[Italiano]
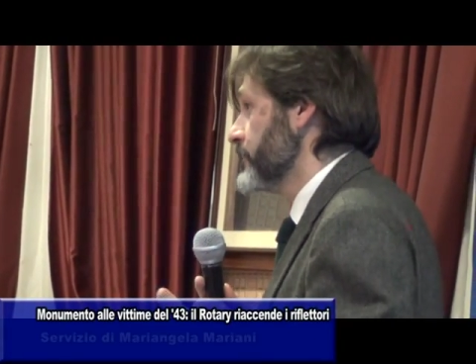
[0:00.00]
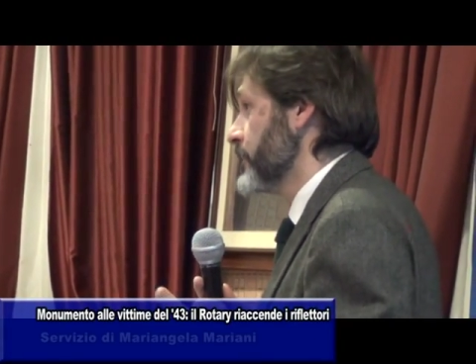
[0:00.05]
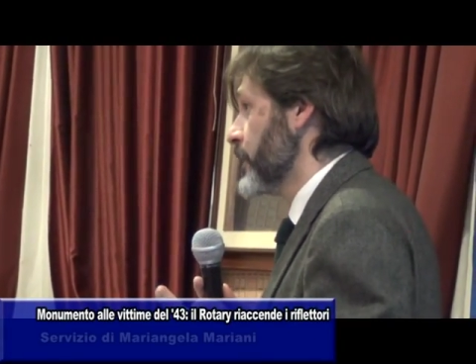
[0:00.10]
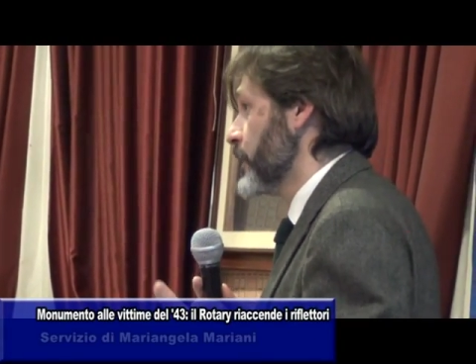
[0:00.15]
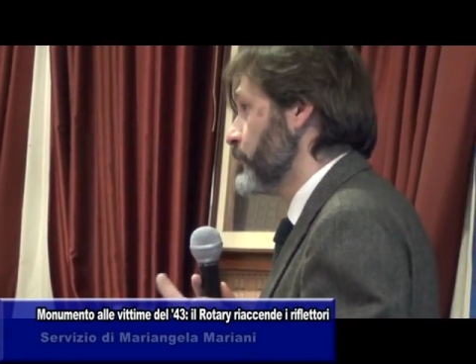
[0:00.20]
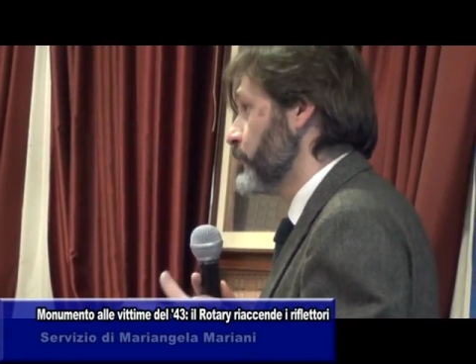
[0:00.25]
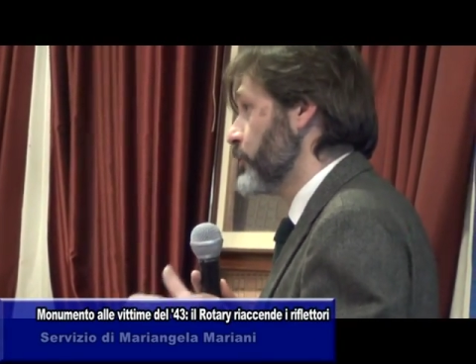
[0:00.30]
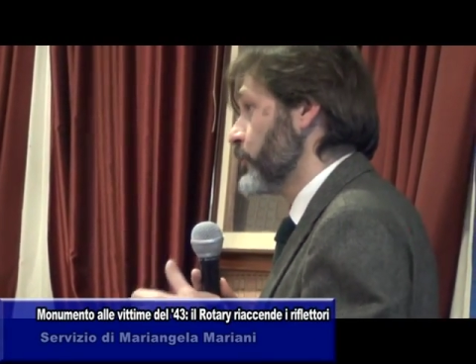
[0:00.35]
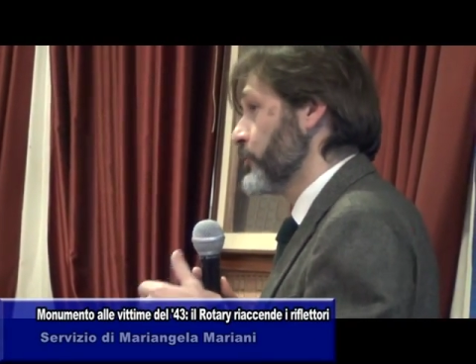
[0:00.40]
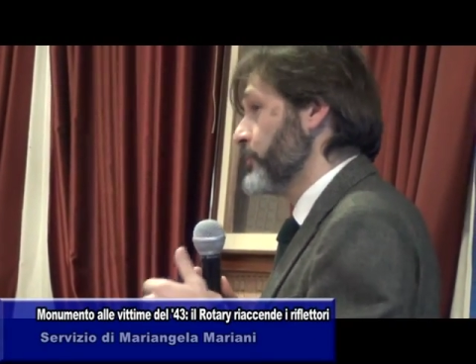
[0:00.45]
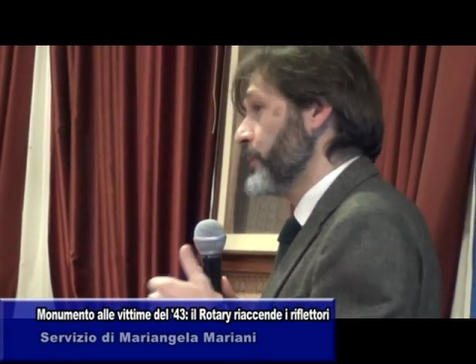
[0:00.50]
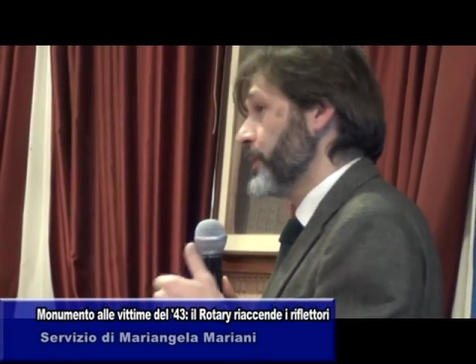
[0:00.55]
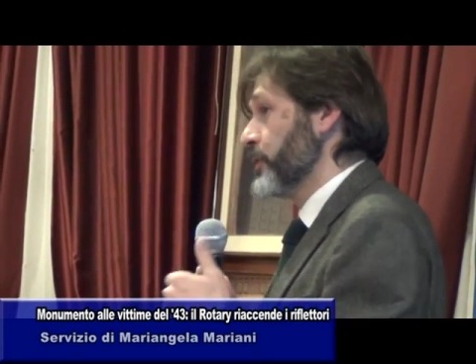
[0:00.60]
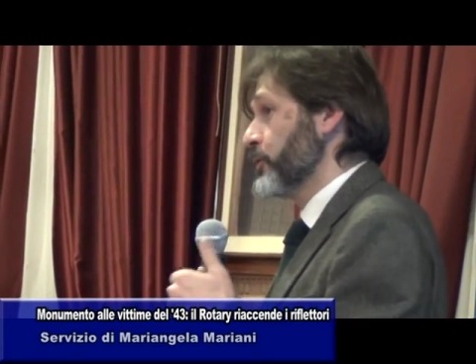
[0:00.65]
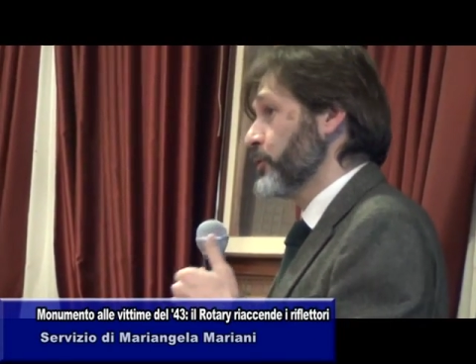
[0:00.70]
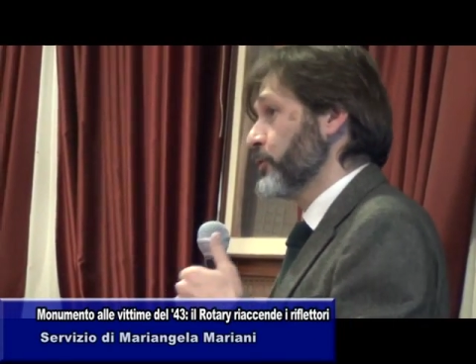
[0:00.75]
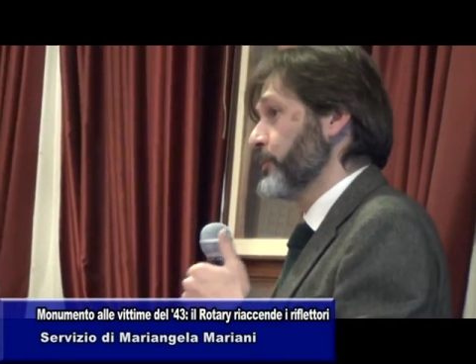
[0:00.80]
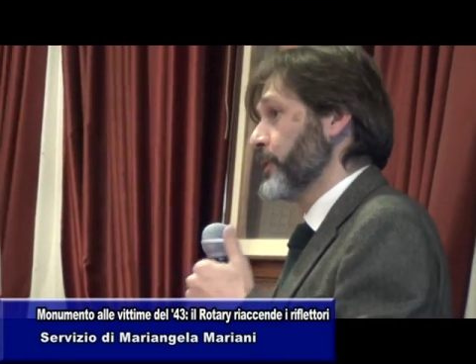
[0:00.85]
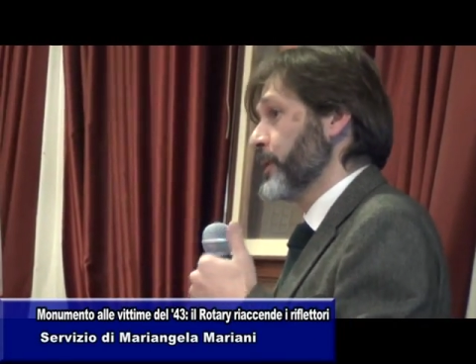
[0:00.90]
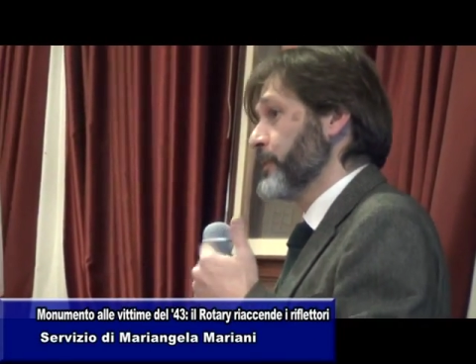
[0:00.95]
è un
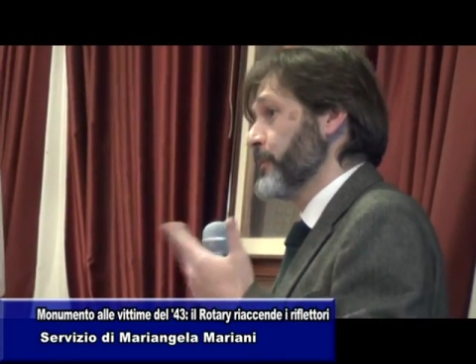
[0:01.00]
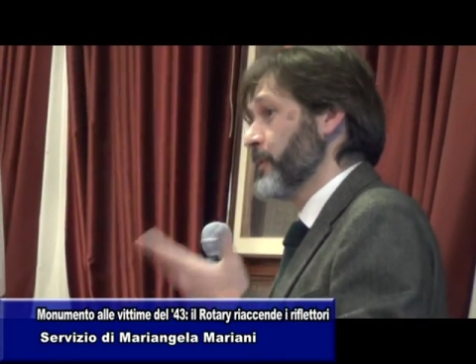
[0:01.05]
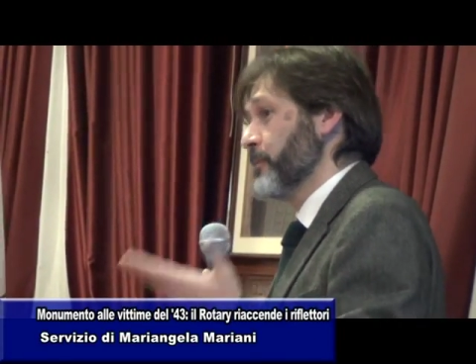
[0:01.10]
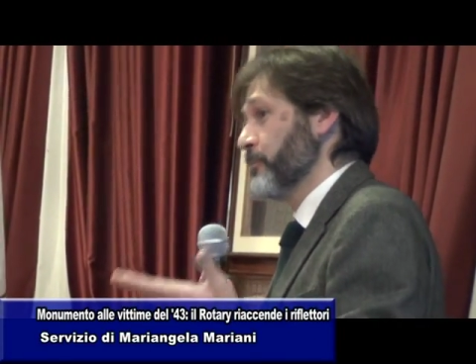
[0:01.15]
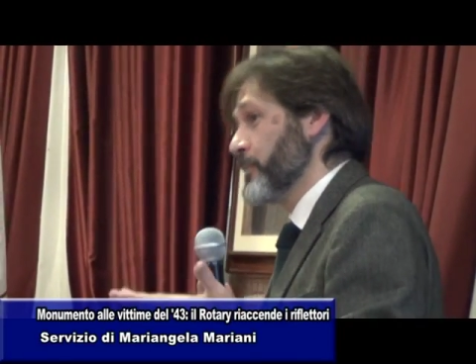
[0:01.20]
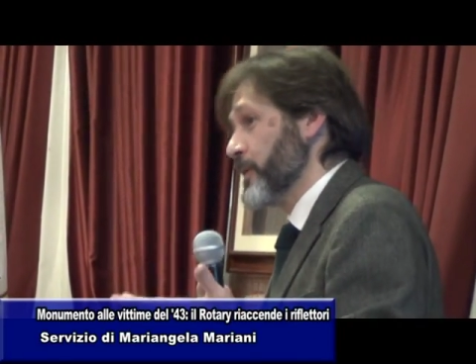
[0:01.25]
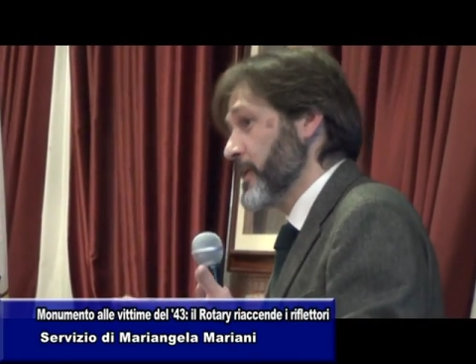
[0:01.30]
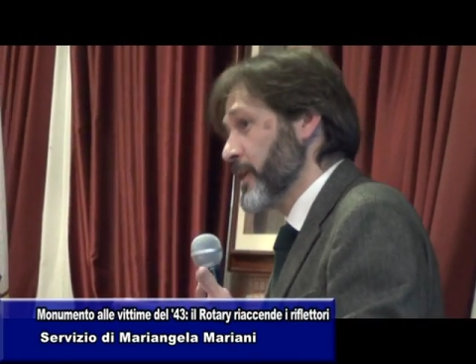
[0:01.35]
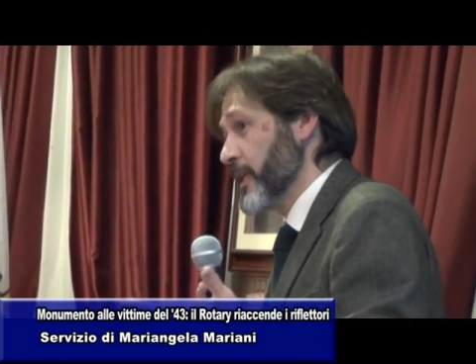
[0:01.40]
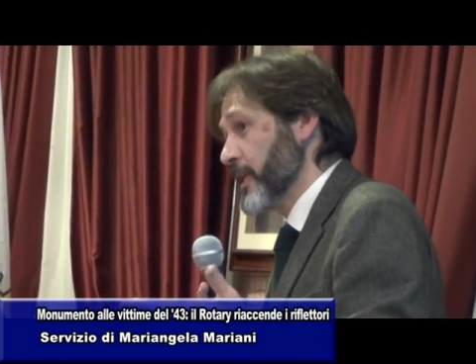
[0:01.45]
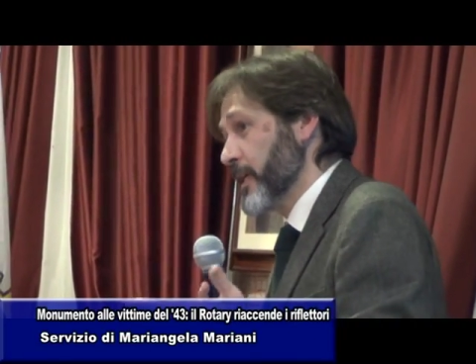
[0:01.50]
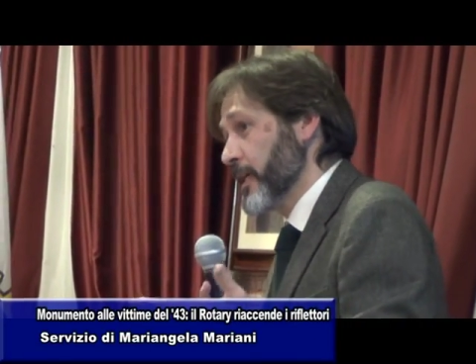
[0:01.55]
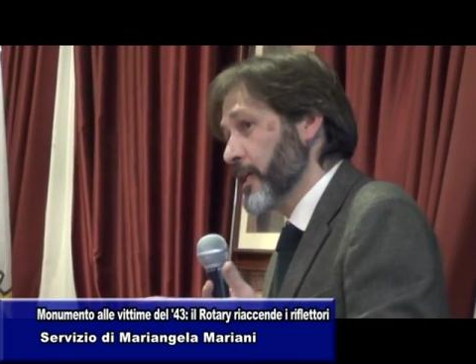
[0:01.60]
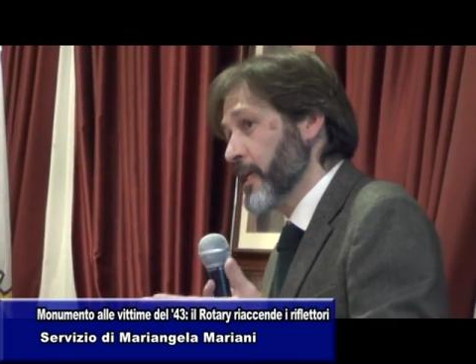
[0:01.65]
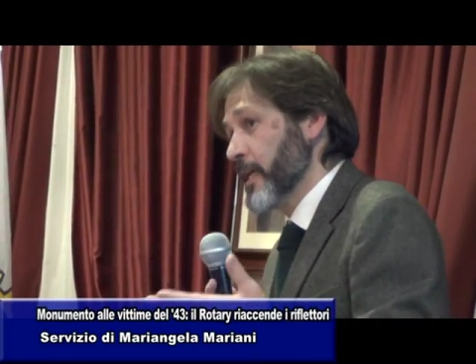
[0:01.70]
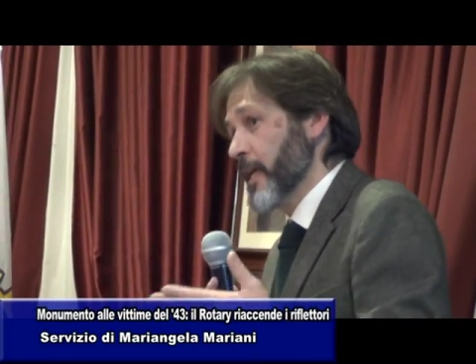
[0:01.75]
monumento per i bambini,